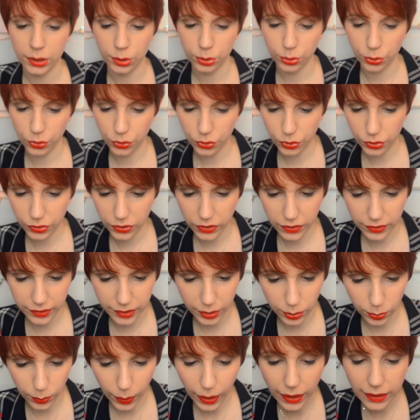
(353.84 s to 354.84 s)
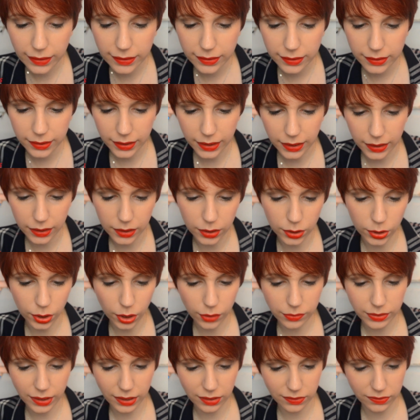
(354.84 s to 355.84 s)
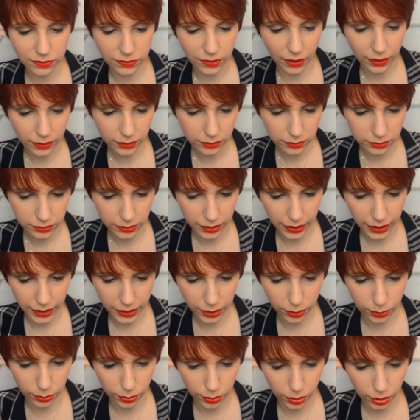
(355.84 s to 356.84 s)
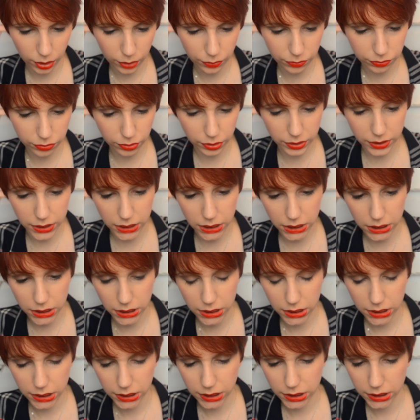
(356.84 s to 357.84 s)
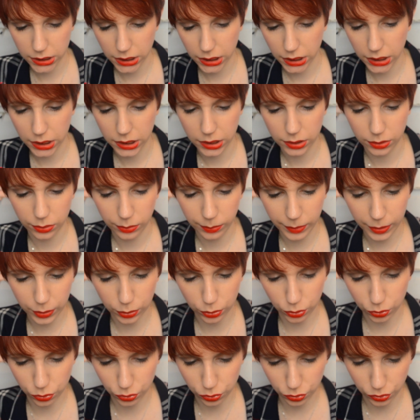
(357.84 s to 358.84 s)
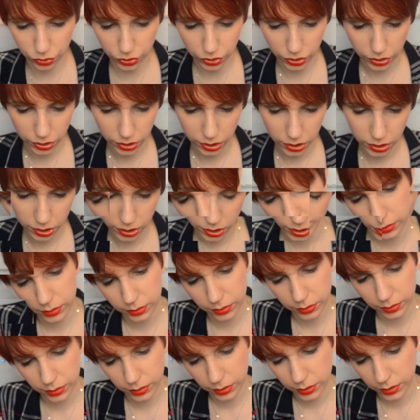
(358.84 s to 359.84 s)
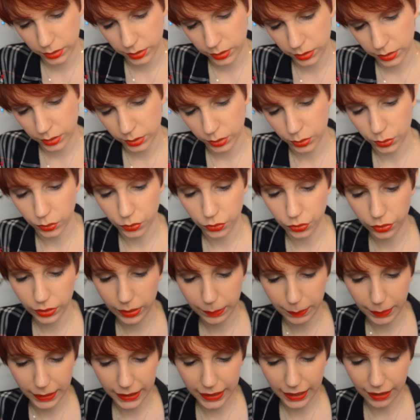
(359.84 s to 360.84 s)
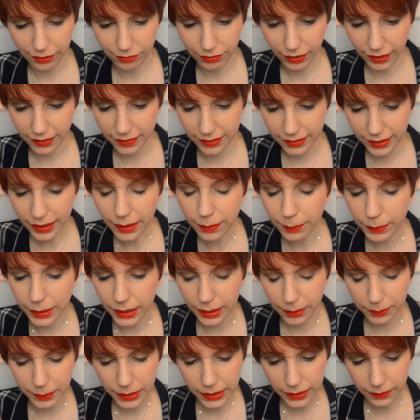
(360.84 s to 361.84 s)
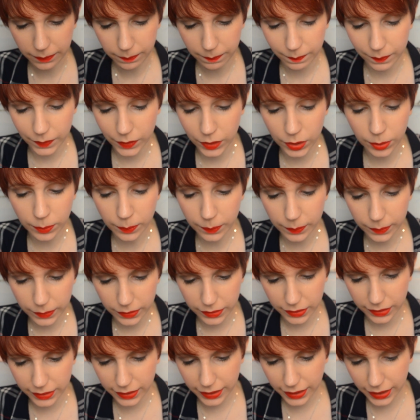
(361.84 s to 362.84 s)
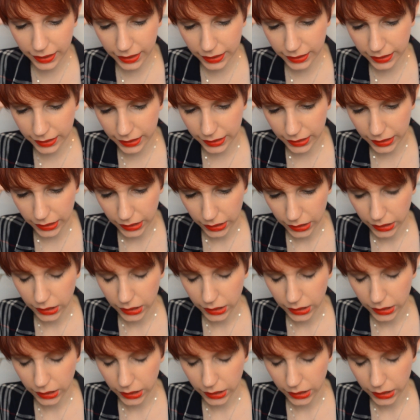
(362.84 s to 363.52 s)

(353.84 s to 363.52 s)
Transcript: Donc ceci, c'est quoi C'est Love Alpha Eye Color Frozen, numéro 12. Donc ce n'est pas écrit en français, bien amis. Non, c'est écrit en anglais.